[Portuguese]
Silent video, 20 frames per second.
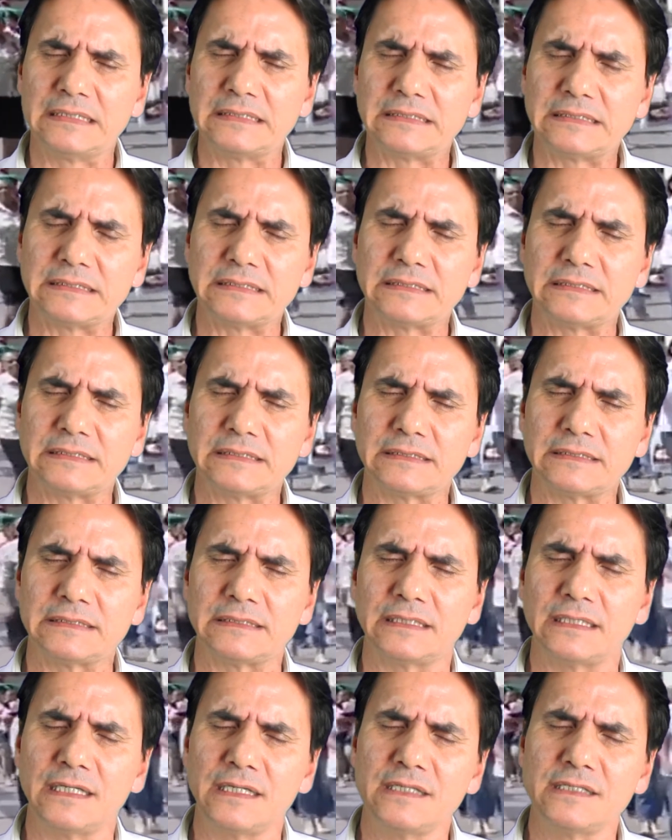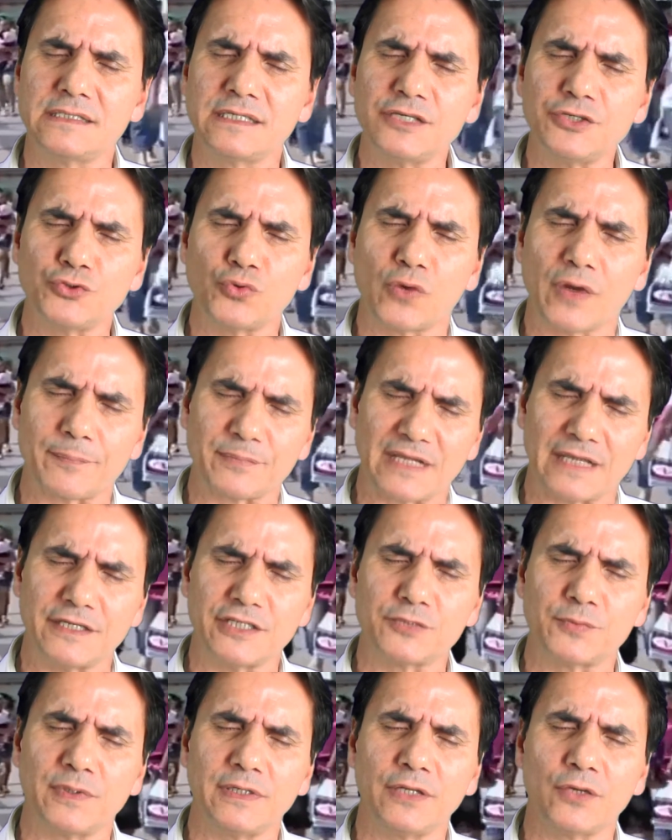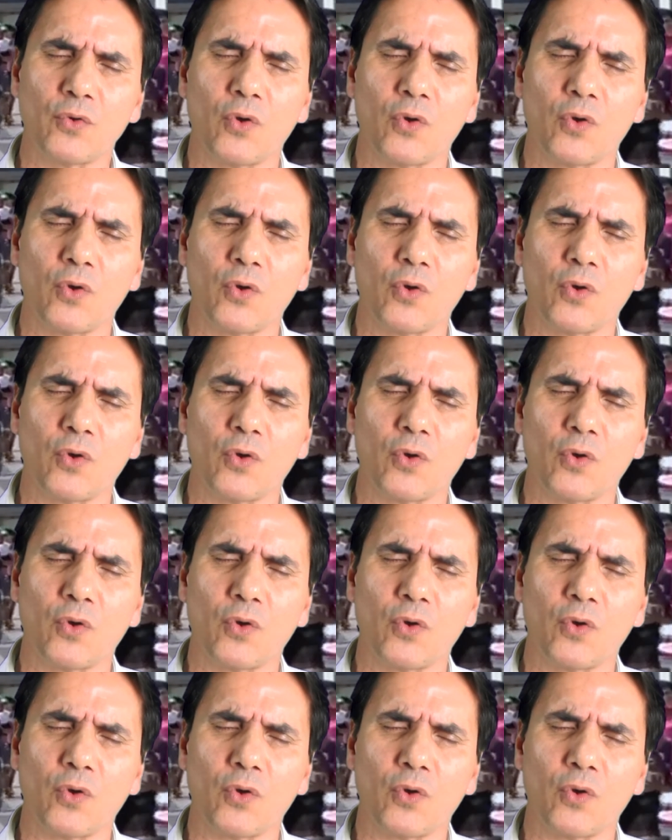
é, existe o capitalismo, ele